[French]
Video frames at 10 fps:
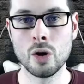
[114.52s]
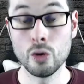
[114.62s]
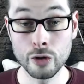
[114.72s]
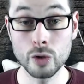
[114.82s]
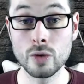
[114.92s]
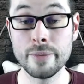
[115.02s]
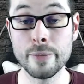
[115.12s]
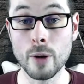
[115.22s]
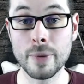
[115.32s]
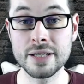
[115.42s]
Une fois tous les
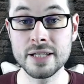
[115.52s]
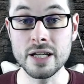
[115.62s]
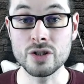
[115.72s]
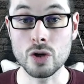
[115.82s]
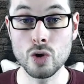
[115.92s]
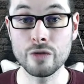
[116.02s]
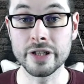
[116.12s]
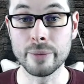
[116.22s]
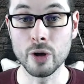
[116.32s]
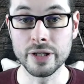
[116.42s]
meeples placés, chaque joueur va
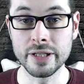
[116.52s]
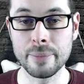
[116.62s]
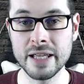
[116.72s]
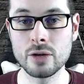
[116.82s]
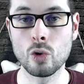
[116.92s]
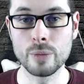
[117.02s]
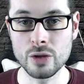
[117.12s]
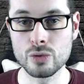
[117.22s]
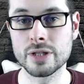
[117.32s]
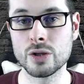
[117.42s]
d'abord déterminer combien
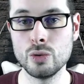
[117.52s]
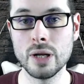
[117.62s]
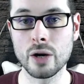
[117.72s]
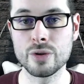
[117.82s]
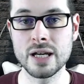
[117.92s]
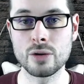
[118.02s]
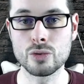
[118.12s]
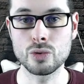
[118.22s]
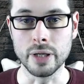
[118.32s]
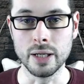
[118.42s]
de statues il a réussi à
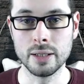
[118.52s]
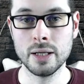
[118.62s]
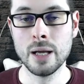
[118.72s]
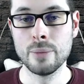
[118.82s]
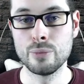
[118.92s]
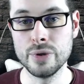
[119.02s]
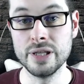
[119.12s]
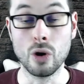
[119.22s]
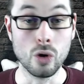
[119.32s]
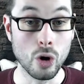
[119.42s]
construire. Puis,
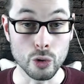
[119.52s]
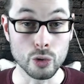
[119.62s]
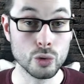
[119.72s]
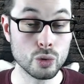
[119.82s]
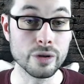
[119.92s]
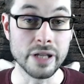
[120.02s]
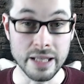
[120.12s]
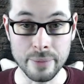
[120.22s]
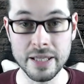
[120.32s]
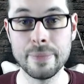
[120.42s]
dans l'ordre du tour
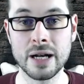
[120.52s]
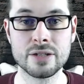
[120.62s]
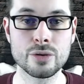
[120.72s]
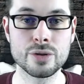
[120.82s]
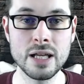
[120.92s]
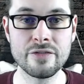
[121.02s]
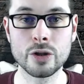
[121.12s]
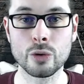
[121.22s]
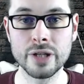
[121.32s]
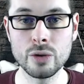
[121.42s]
déterminé par les sorciers, il va tenter de